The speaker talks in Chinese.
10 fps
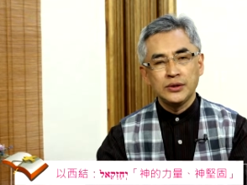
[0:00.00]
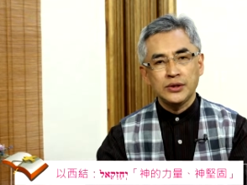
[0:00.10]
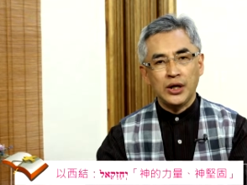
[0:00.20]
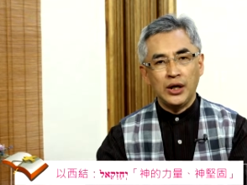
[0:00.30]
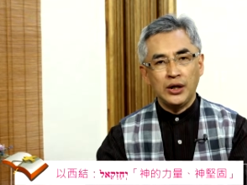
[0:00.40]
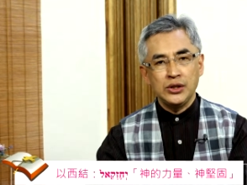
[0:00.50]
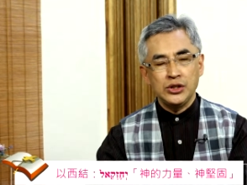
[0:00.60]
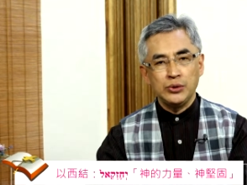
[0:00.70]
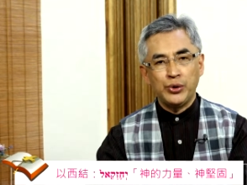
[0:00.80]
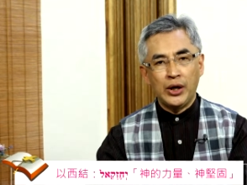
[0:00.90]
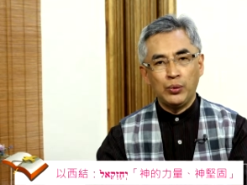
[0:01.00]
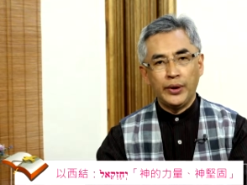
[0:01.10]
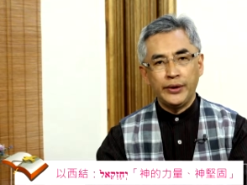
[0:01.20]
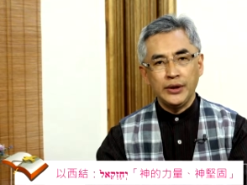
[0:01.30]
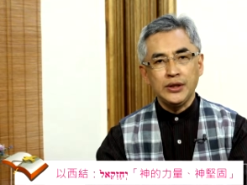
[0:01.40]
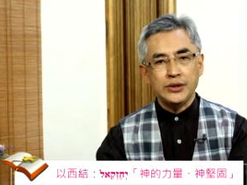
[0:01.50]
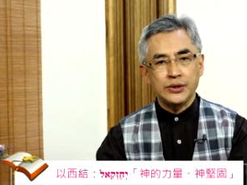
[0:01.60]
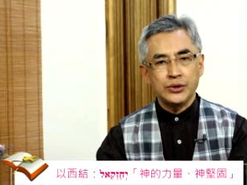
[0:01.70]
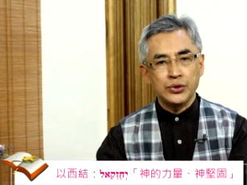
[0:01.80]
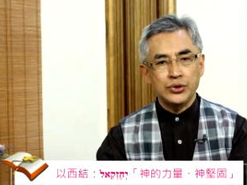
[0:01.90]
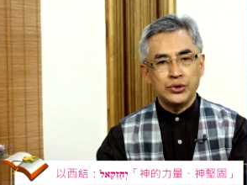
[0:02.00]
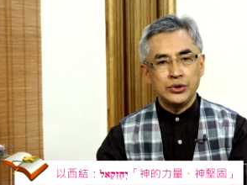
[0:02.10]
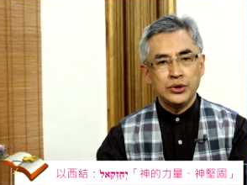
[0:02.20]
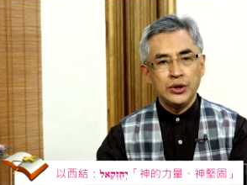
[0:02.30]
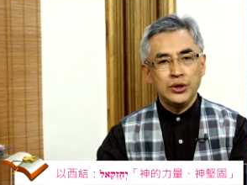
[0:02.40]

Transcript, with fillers: 在希伯来文的意思就是“